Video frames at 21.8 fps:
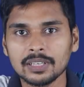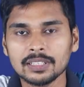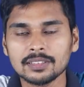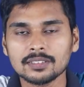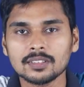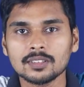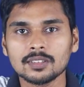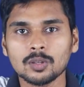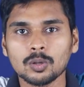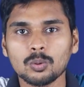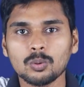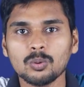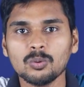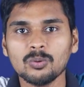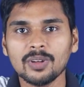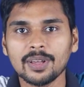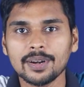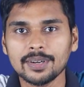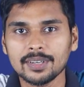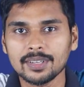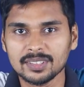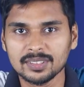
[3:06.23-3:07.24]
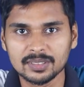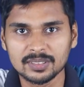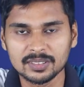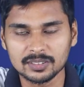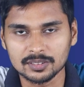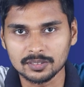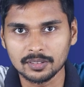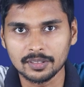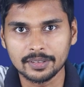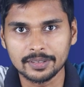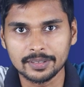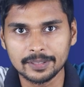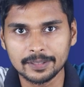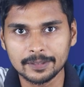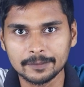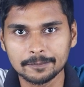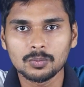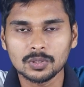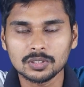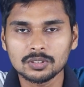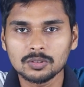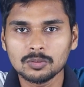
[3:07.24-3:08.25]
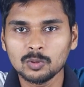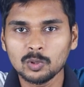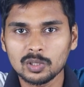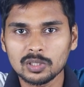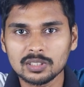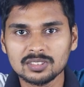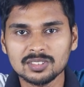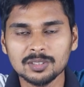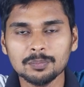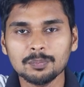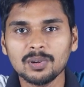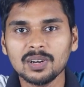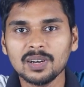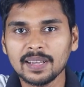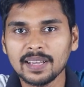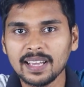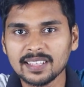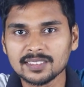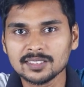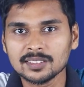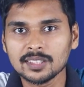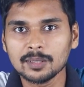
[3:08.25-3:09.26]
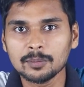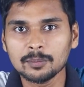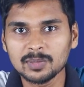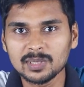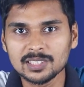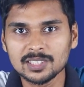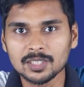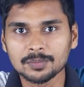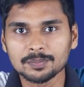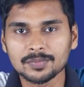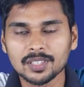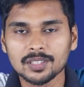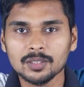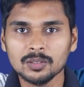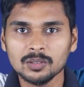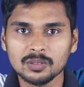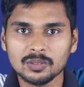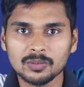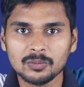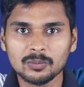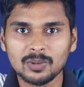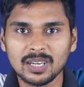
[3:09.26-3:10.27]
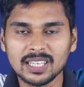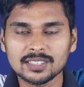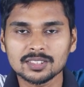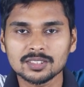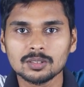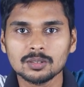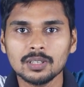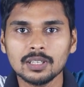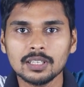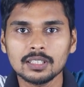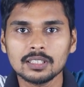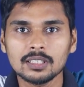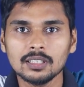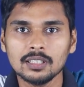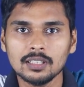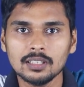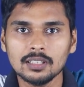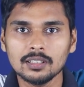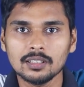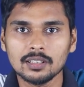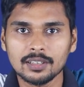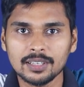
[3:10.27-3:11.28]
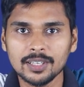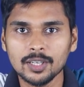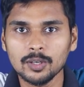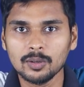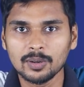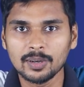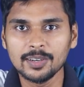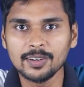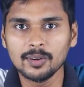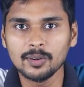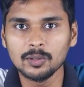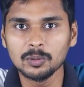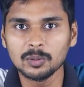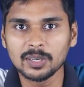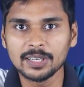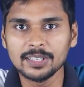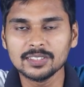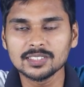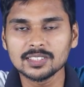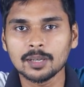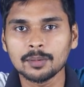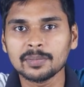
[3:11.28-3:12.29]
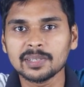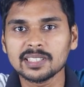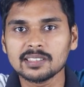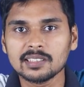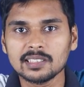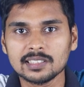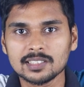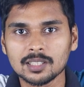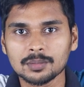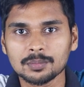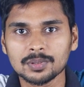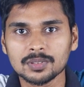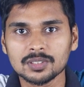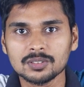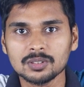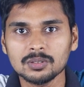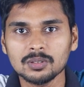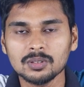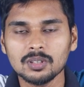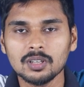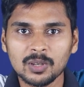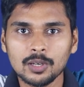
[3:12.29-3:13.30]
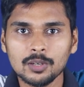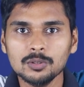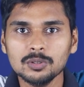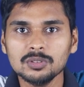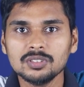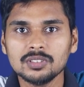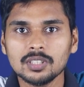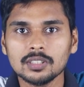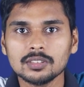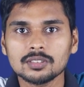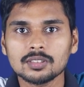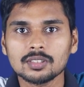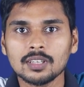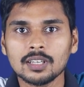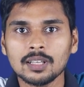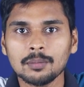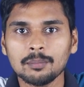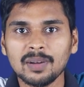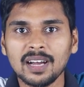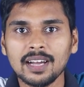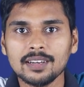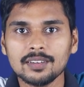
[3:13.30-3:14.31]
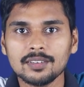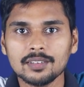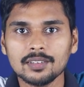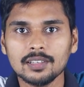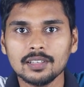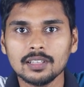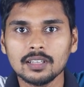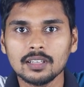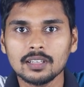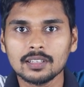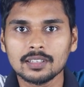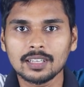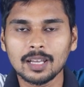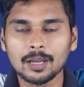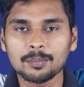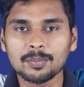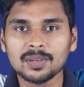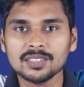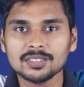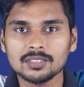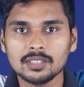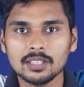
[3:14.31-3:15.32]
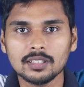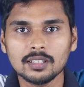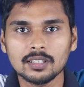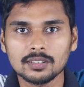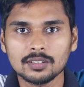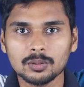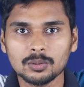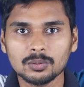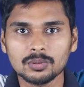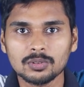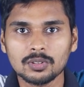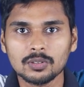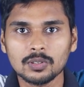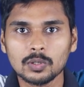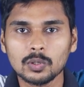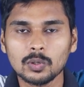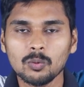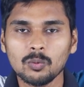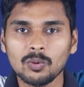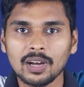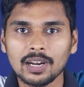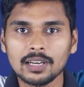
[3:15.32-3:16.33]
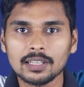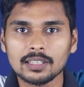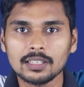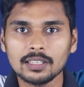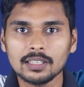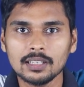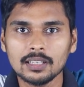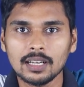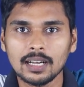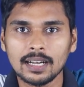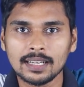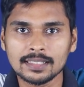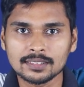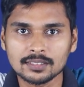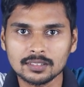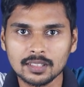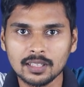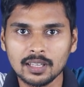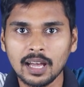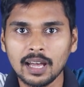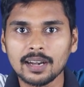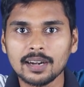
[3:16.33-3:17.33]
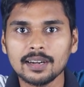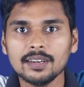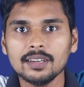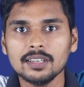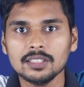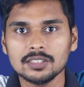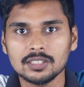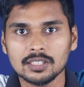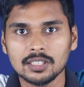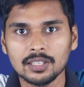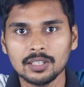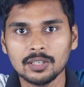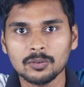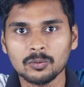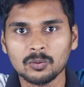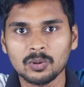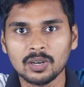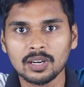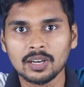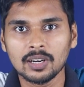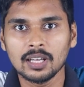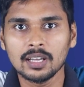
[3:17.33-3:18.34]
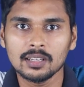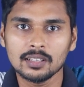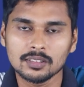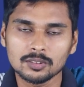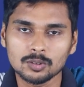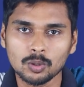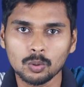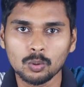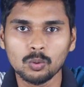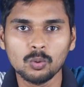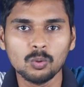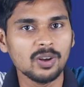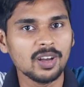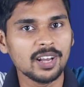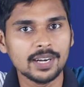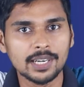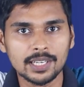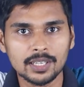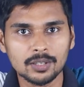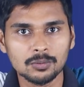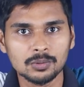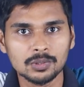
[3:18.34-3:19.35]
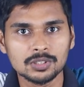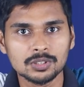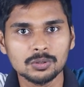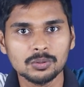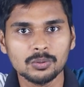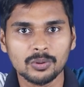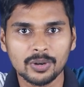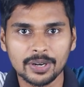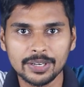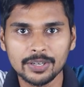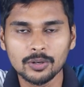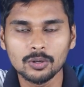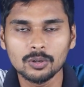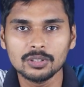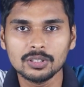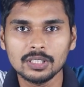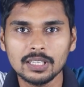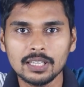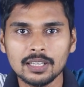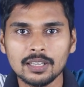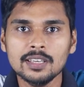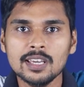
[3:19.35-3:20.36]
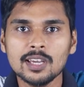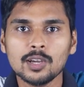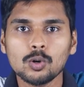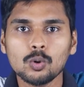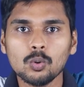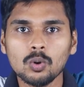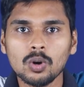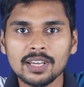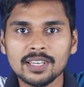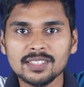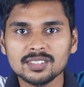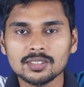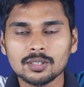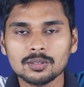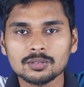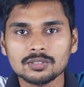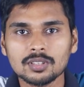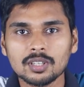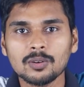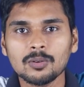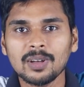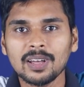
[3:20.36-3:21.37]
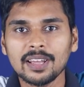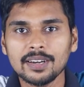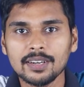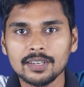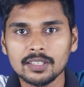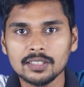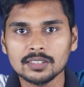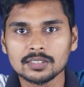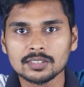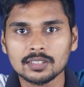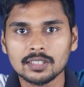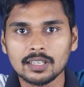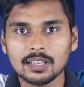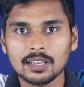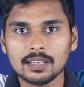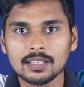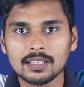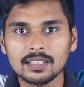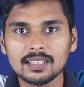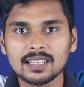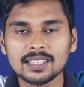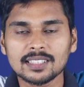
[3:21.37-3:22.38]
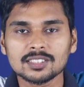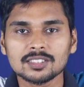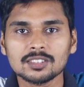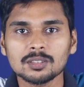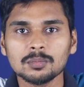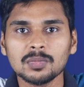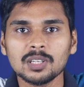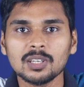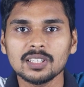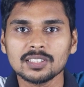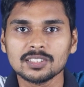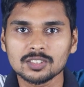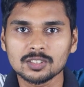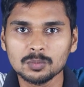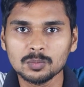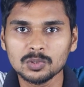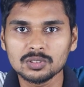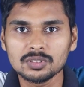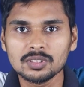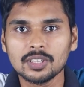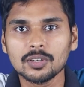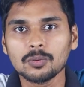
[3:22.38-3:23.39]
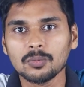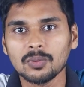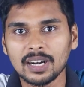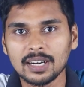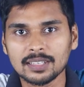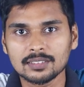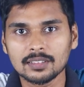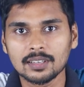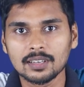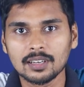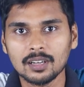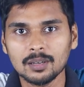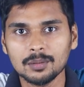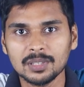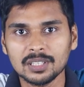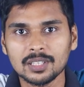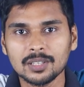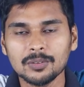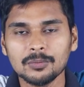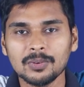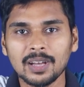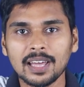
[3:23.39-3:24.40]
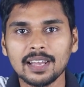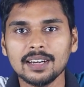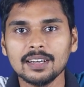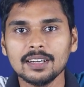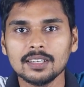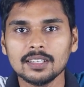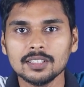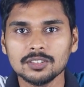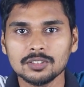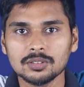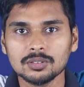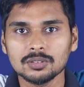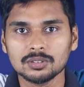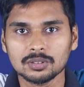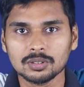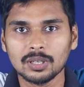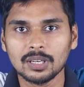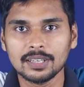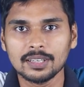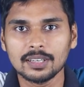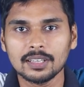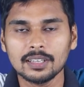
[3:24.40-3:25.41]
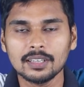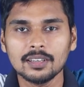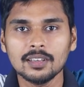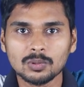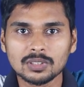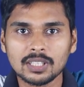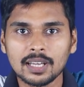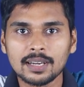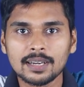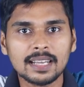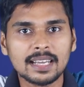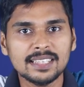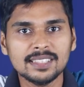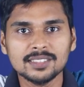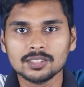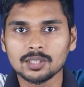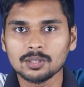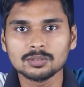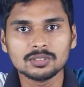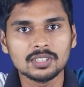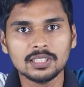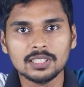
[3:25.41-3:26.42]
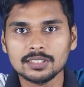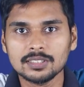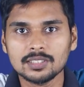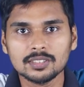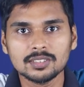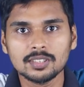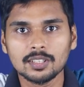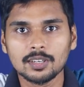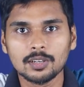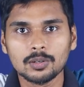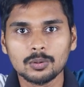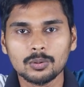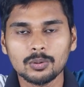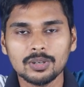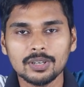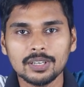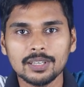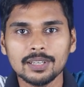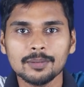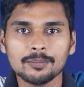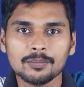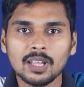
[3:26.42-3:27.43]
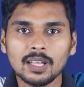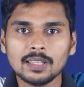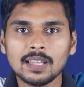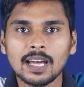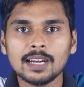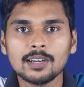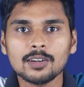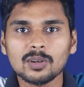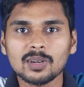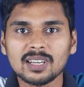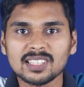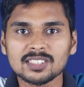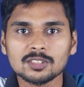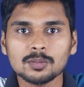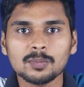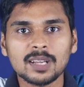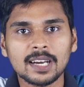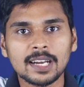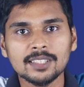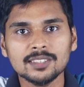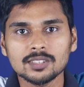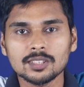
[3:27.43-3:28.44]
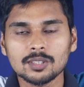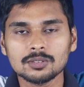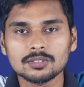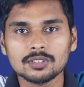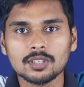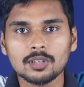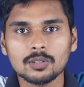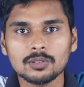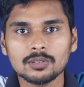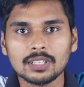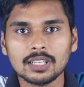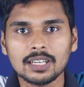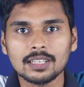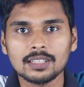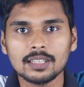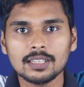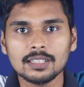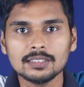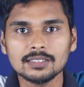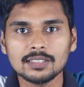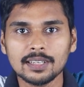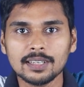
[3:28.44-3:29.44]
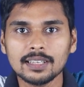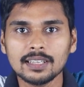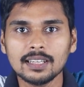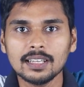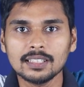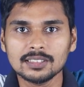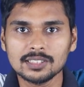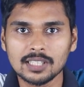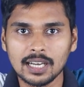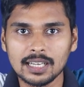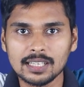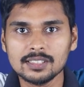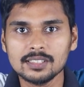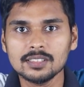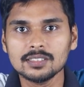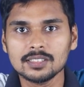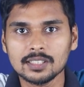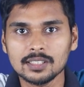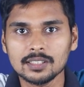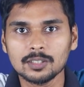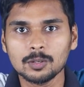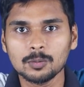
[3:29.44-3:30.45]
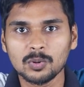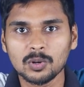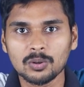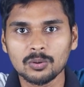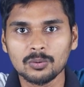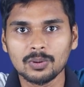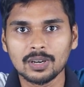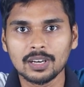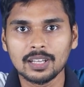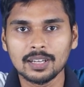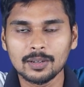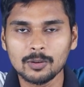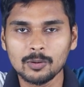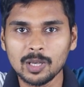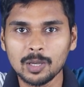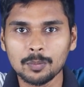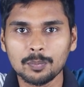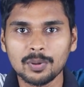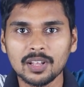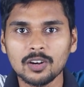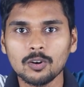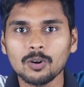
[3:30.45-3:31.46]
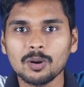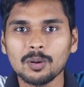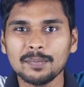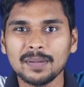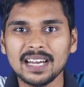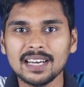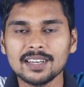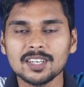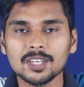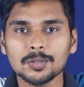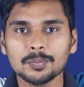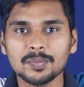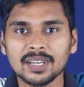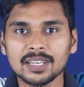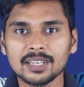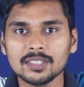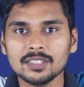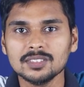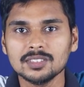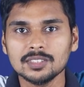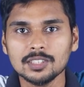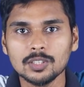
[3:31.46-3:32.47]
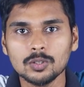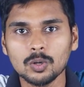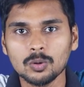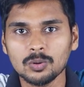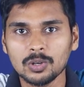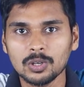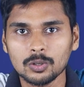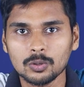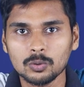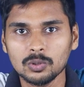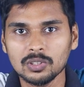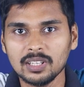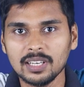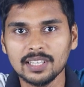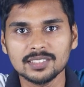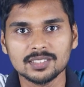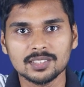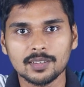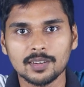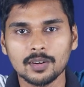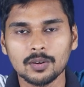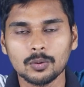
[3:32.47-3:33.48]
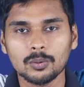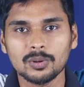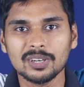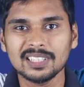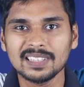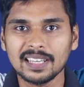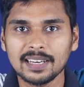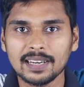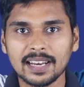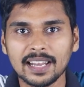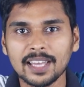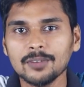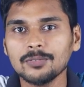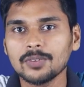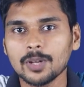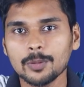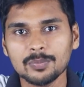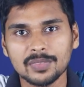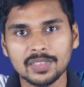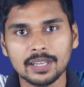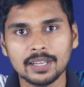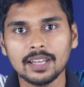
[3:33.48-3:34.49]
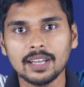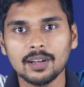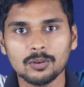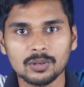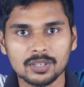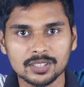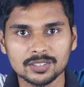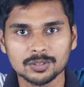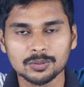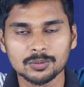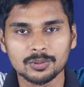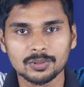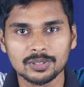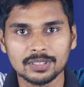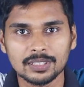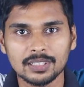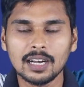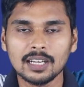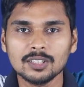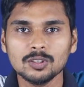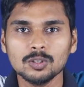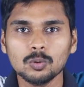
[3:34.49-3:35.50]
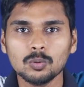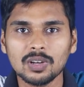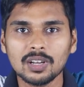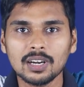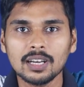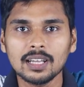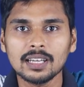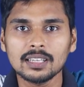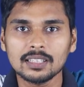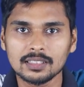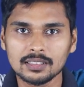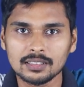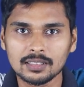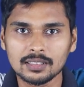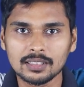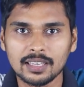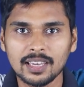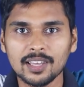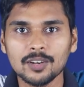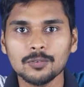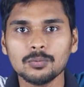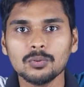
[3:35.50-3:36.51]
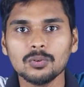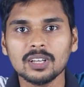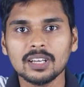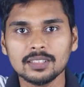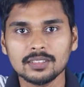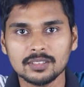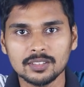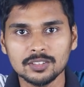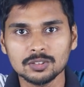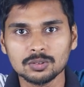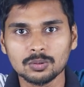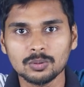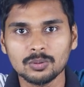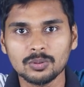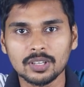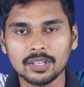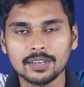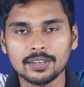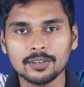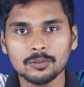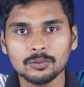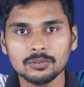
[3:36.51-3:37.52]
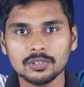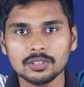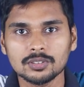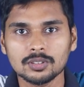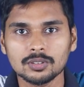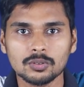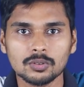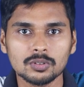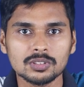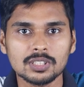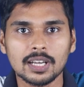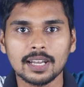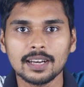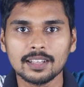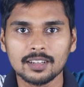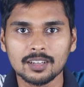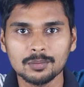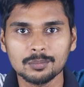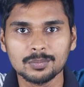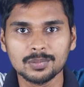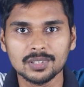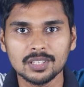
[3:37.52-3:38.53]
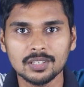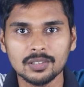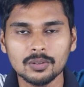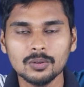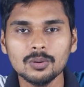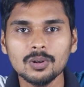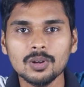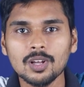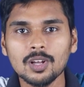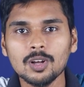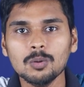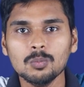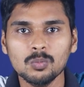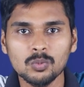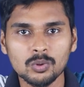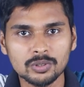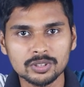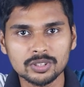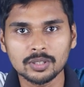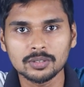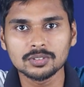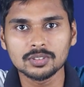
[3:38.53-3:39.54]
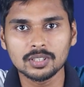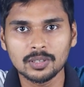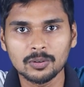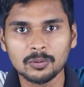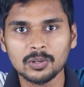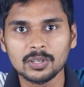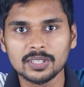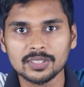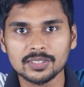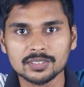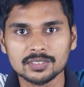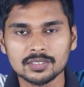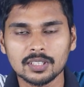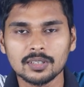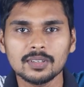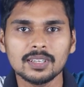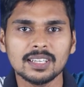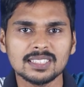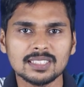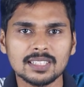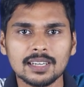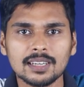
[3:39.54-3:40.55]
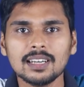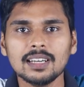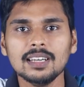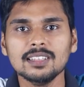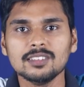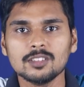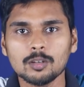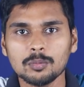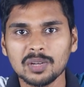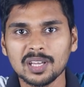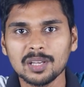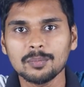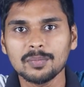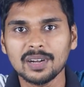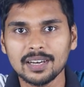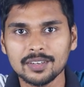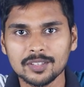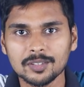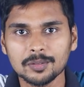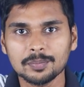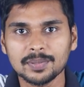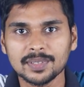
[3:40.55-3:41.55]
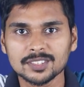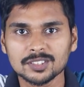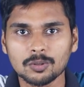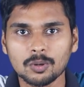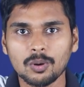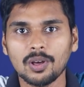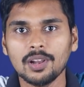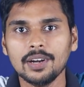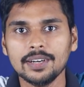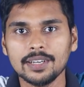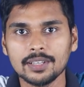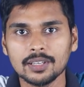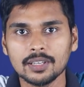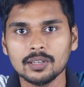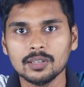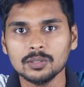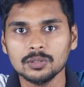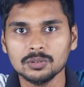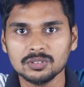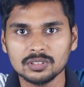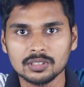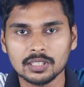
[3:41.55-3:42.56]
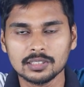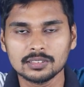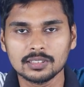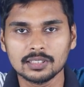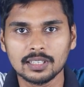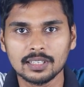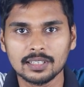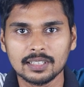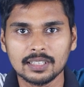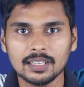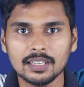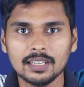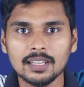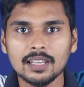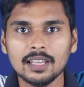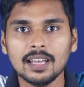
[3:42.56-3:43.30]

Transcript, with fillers: వల్ల ఇంత తక్కువ వారంటీ ఎందుకు ఇస్తున్నారండి ఫస్ట్ ఒక సింపుల్గా ఎగ్జాంపుల్ చెప్తాను వాస్తవానికి రెండు రెండు రెండు సమాధానాలు చెప్పొచ్చు వీళ్ళు యూజ్ చేస్తున్న బ్యాటరీ కెపాసిటీ ఏదైతే ఉంటుందో వాళ్ళకి అంత ఆర్ఎండి చేయని వల్ల తక్కువ వారంటీ ఇవ్వచ్చు రెండోది ఎక్కువ ఐదు సంవత్సరాలు వారంటీ ఇస్తే కనుక కస్టమర్లు ఇష్టం వచ్చినట్టు వాడతారు కాబట్టి వారంటీ ఇష్యూస్ అంటే ఉదాహరణకి ఐదు సంవత్సరాలు ఇచ్చేసారు అనుకోండి దాంట్లో కస్టమర్ ఐదు సంవత్సరాలు ఉంది కదా అని సరిగ్గా ఛార్జింగ్ చేయకపోవడం వల్ల ఎప్పుడైనా ఒక బ్యాటరీ ప్యాక్ని జీరో వరకు వదిలేసారు అనుకోండి దాని లైఫ్ టైం తగ్గే అవకాశం ఉంటుంది అందువల్ల కేర్ఫుల్గా తీసుకుంటారనే ఉద్దేశంతో చాలా కంపెనీలు మూడు సంవత్సరాల వరకే ఇస్తారు నిజానికి లిథియోమ్యాన్ బ్యాటరీ ప్యాక్స్ క్వాలిటీగా యూస్ చేస్తే కనుక